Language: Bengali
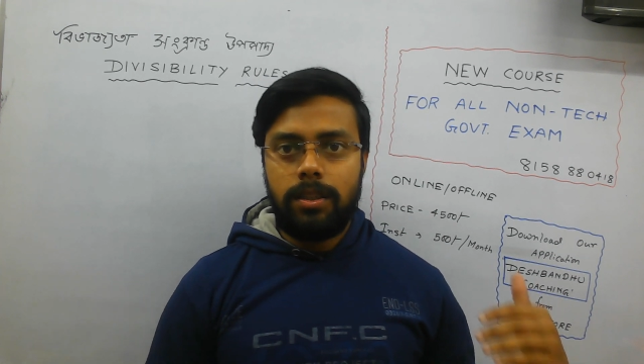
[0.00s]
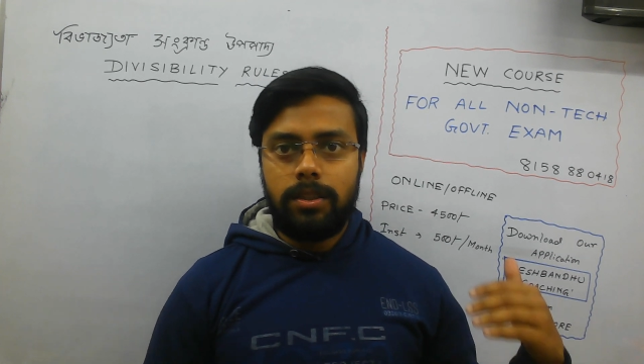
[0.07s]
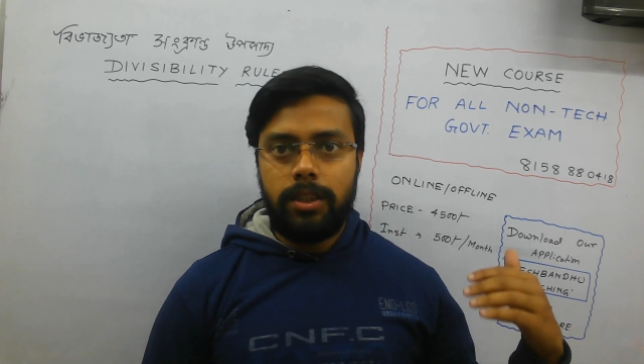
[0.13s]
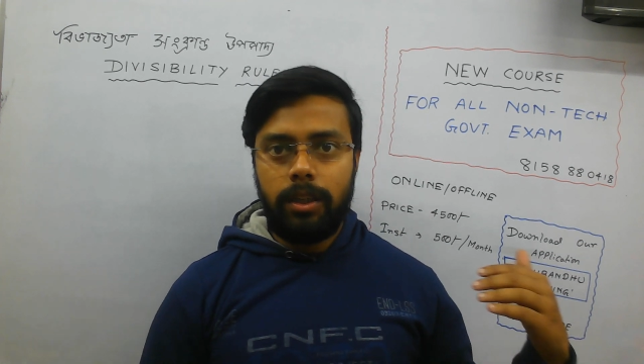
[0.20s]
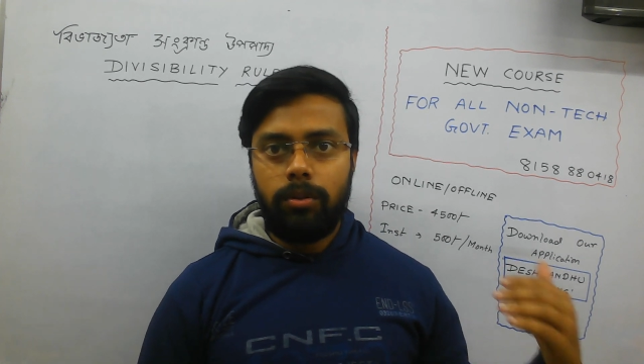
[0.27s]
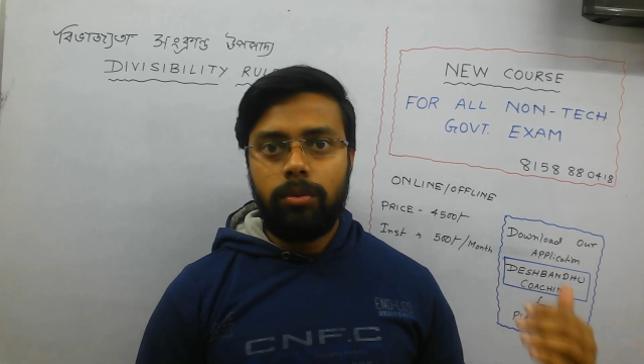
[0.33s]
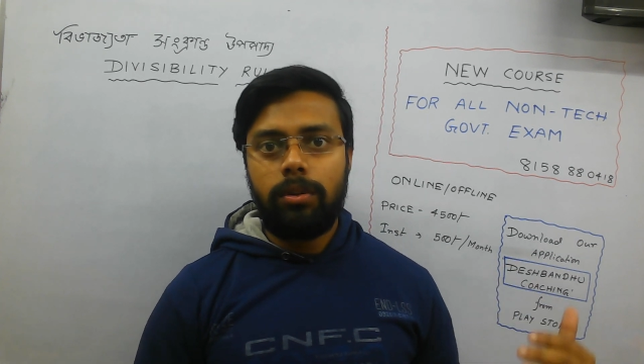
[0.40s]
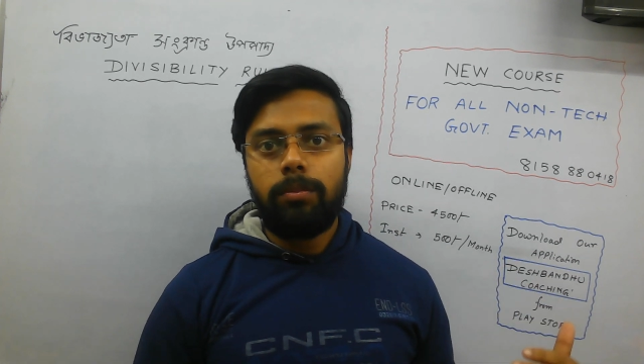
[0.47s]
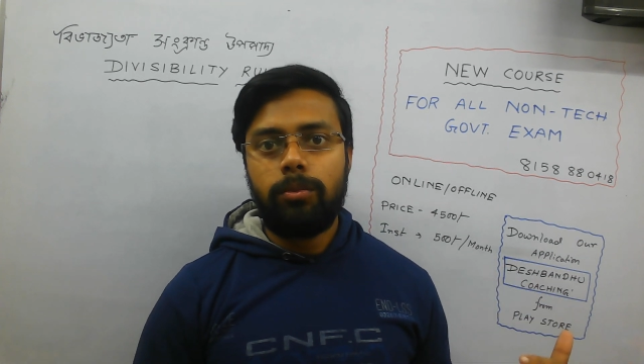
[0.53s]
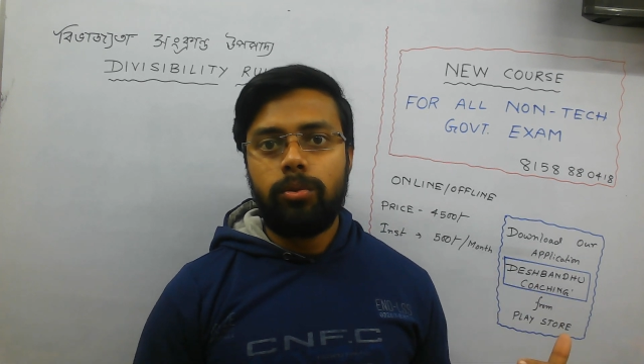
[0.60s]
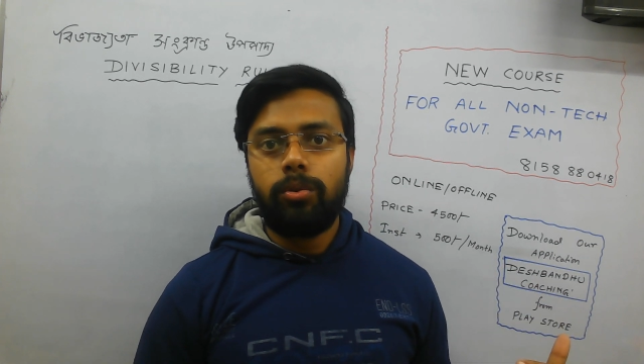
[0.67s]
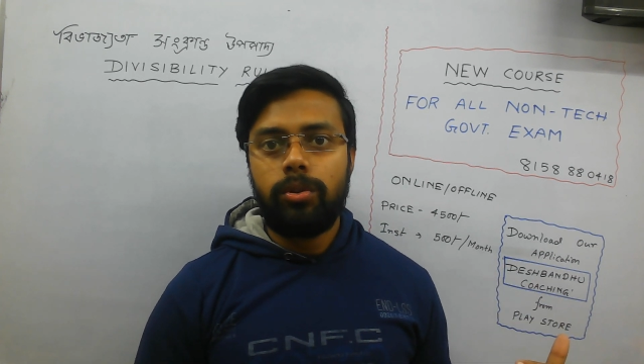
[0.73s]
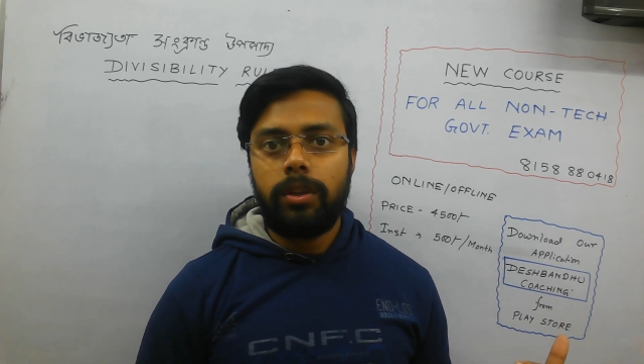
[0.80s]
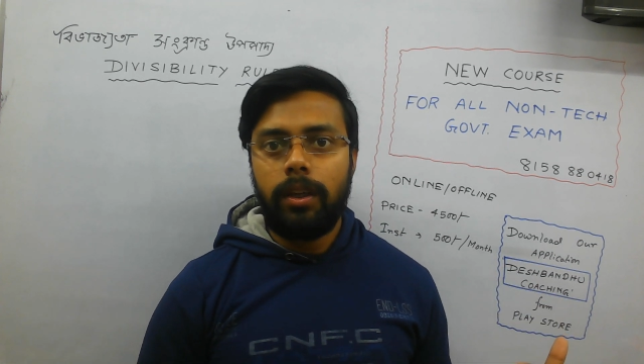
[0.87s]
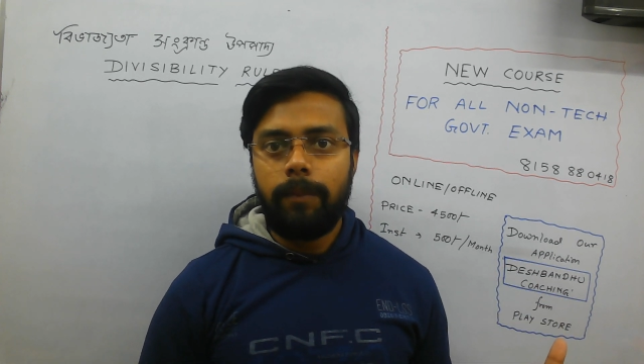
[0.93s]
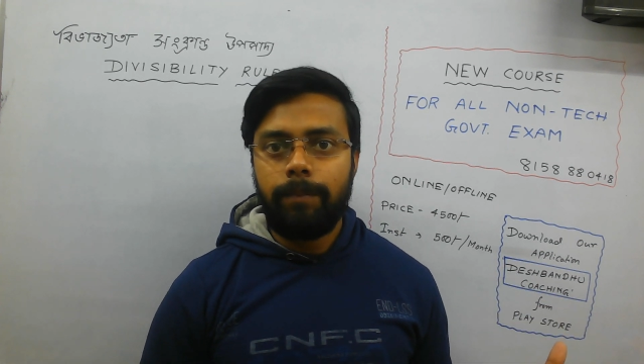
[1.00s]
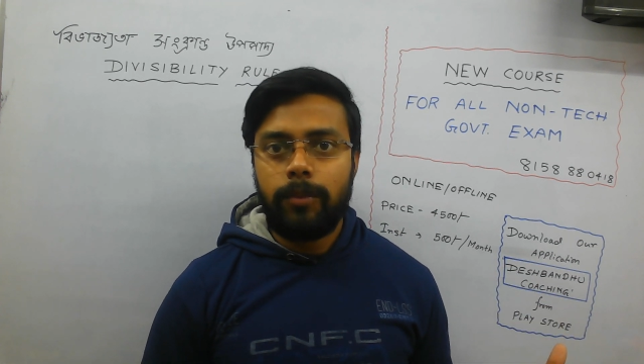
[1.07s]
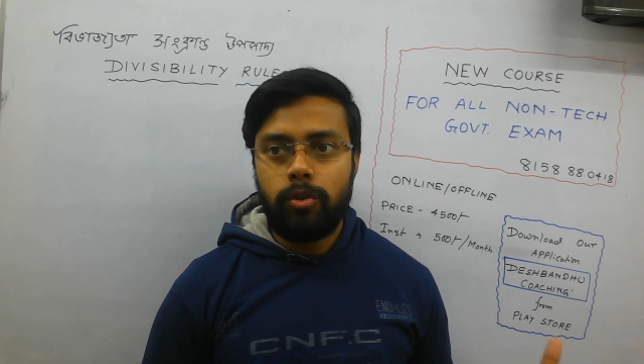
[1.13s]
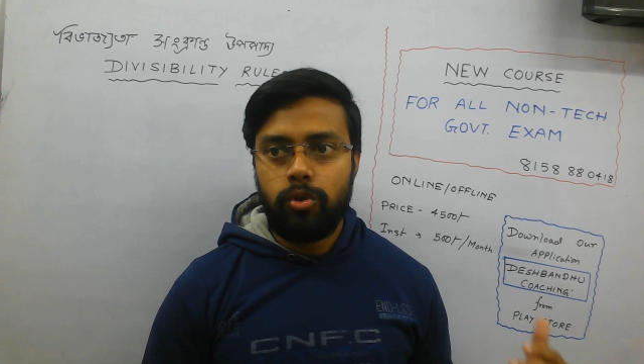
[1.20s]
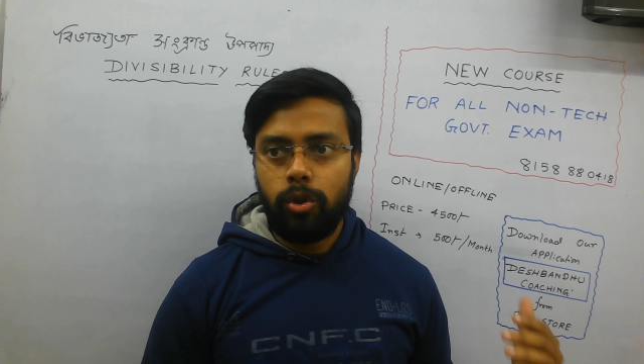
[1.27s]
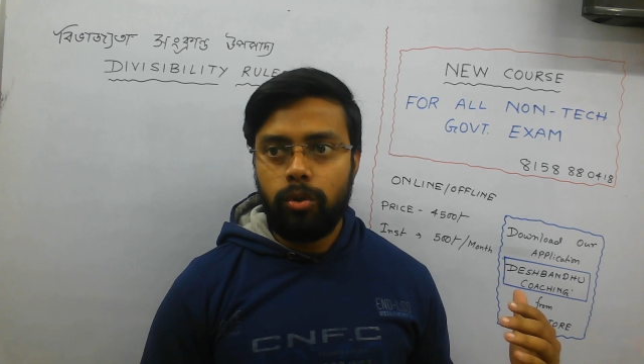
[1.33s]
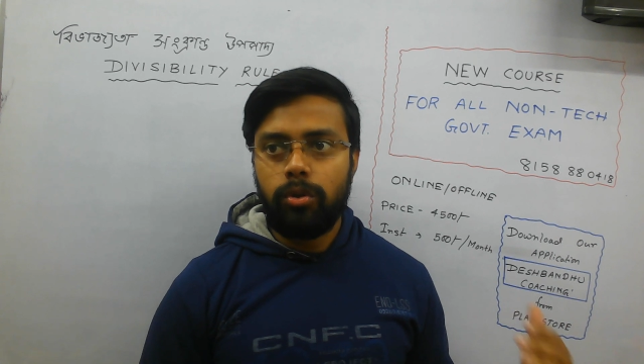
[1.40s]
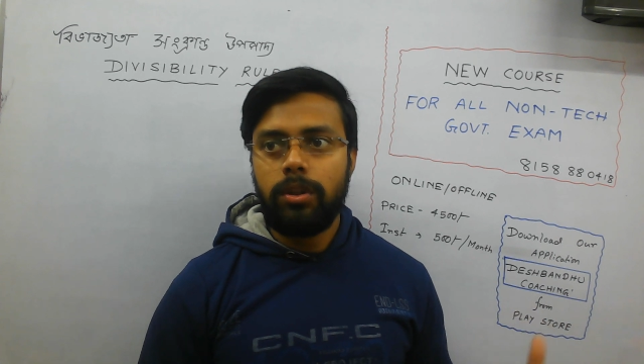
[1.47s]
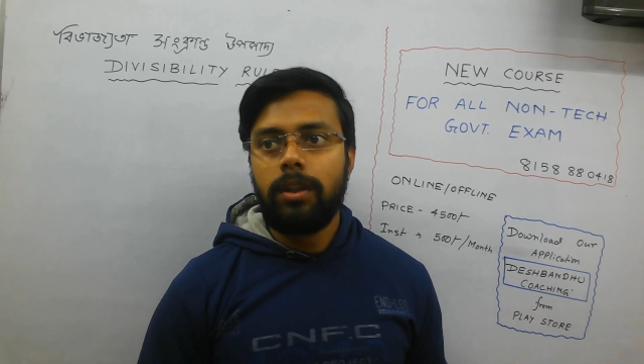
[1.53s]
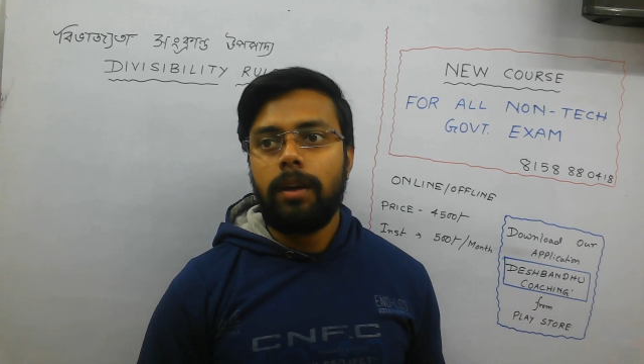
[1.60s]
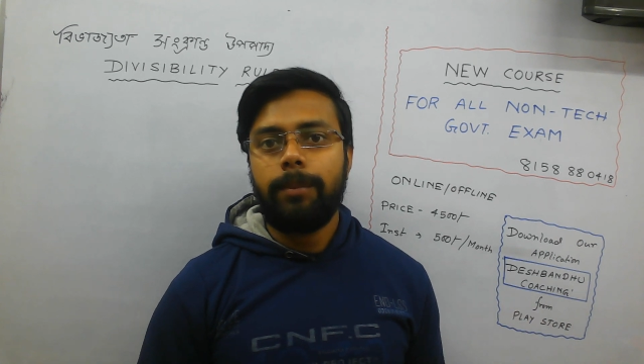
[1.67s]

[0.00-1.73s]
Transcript: যে কোনো মুহূর্তে যতদিন